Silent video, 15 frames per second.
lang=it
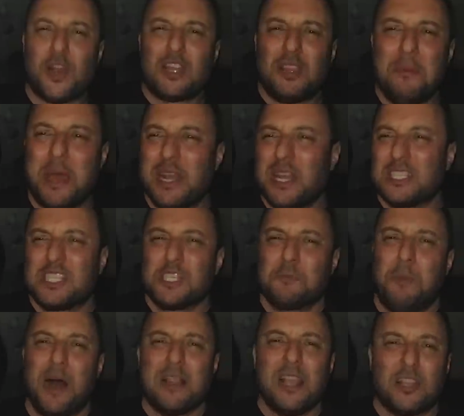frettamente si
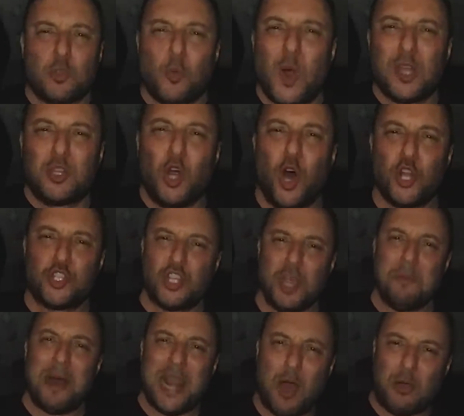sbaglia 4 oggi,
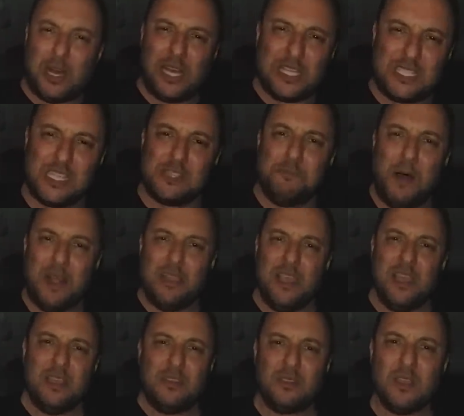ma non che si
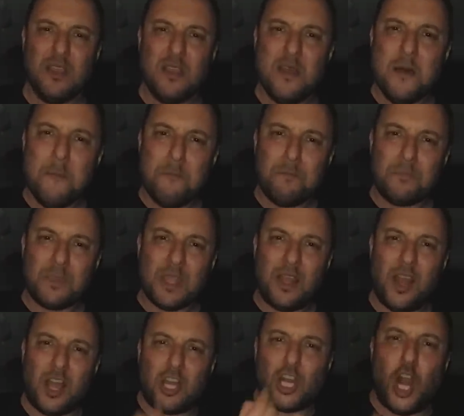sbaglia
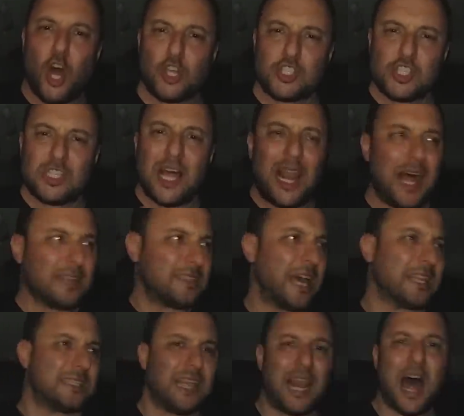la cross dalla,
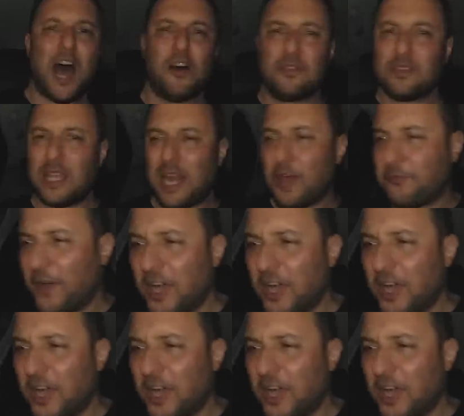dalla, dalla